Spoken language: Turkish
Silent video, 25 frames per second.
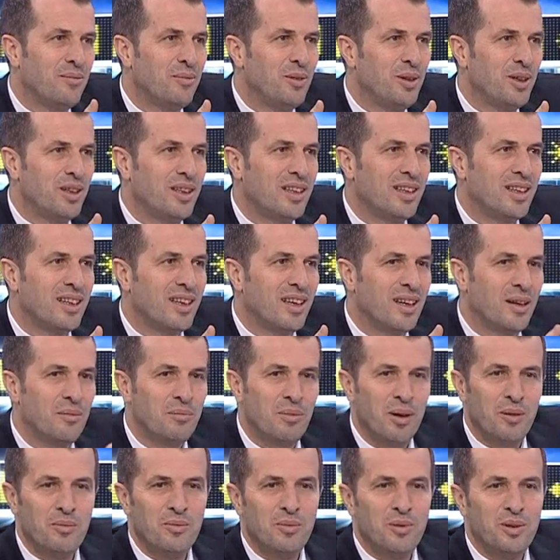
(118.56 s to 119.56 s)
Adam diyor ki
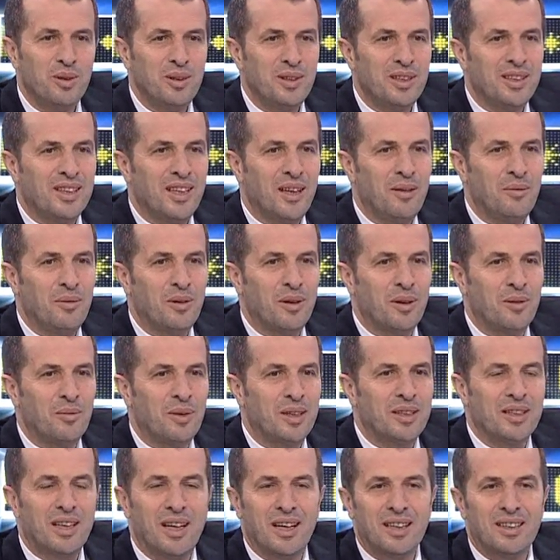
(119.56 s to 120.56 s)
ben bunu
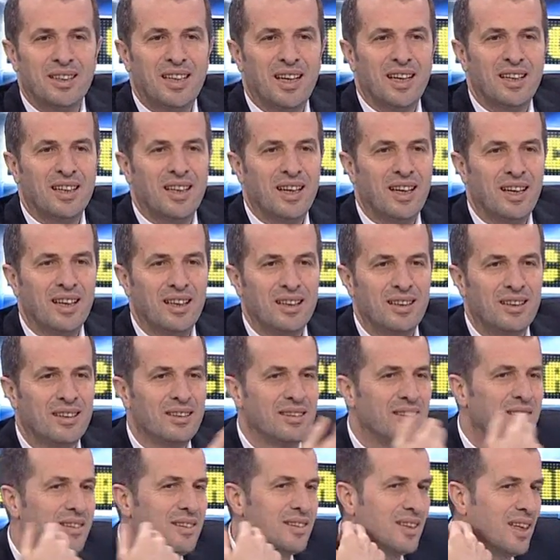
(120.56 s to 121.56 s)
istemiyorum. Mesela şeyde
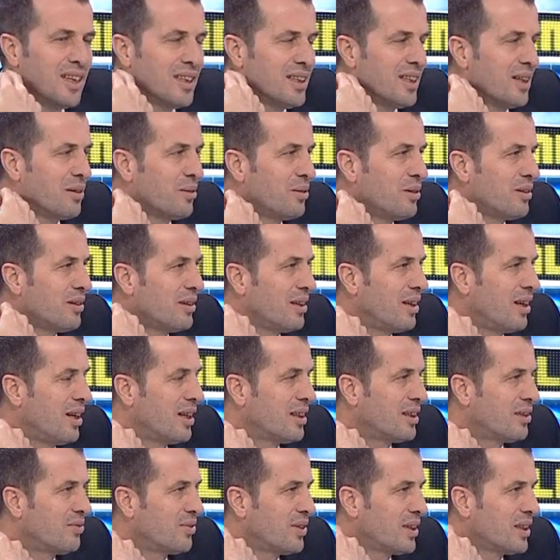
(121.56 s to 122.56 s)
e, geçen gün
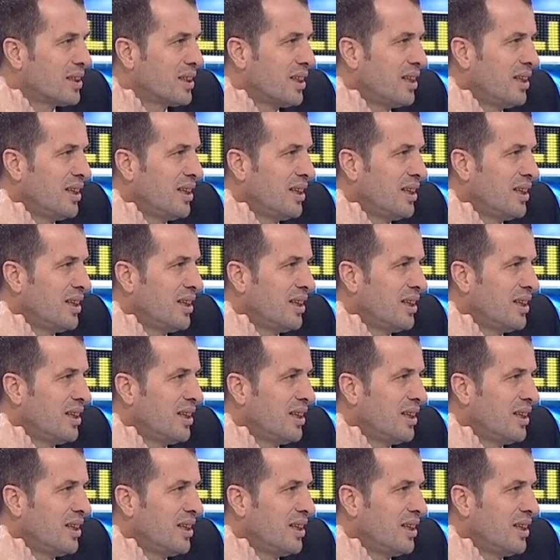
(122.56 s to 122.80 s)
Atif